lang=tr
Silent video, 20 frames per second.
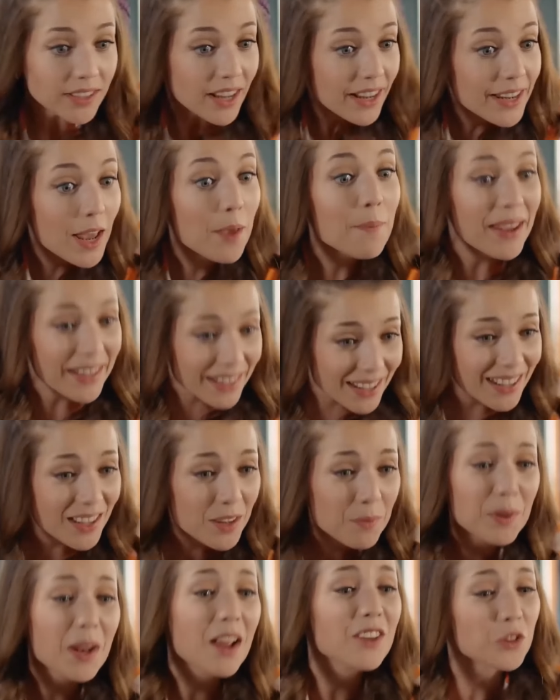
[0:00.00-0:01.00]
Vallahi yemek
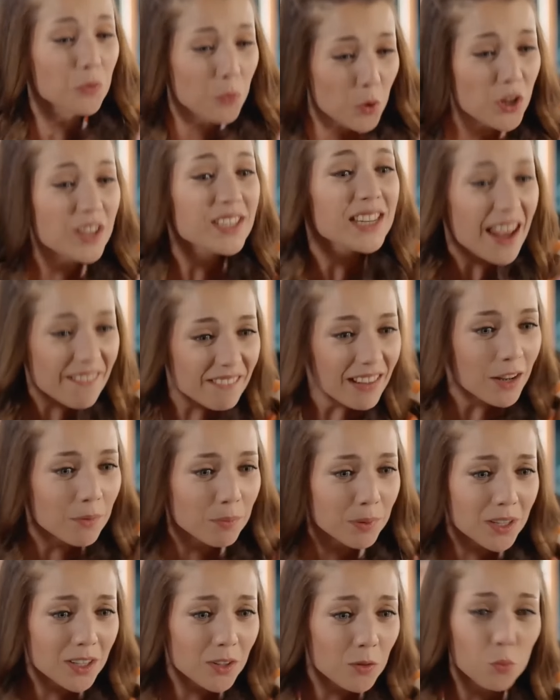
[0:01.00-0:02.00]
dediğim birazcık böyle zevkle
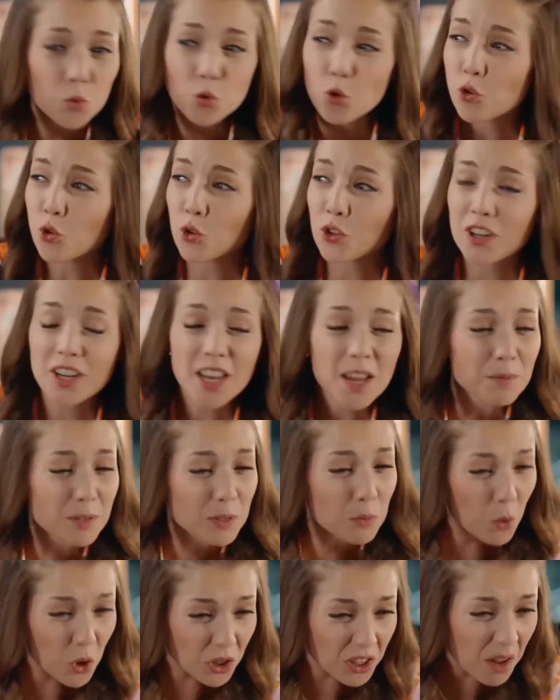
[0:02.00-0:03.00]
yapılır. Bu çocukların
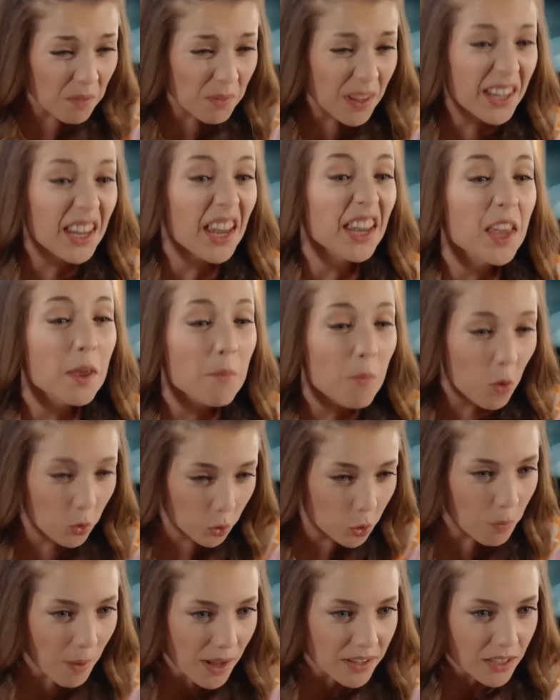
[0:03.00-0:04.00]
hepsi bu adamla kekeme
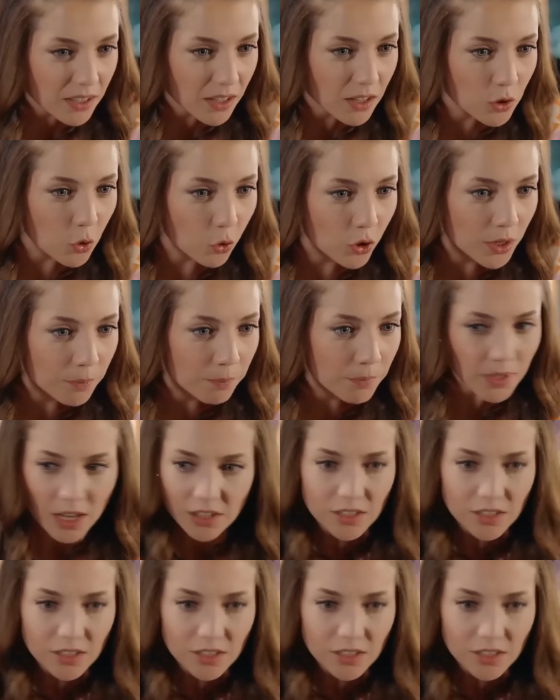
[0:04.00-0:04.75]
olur ben sana söyleyeyim.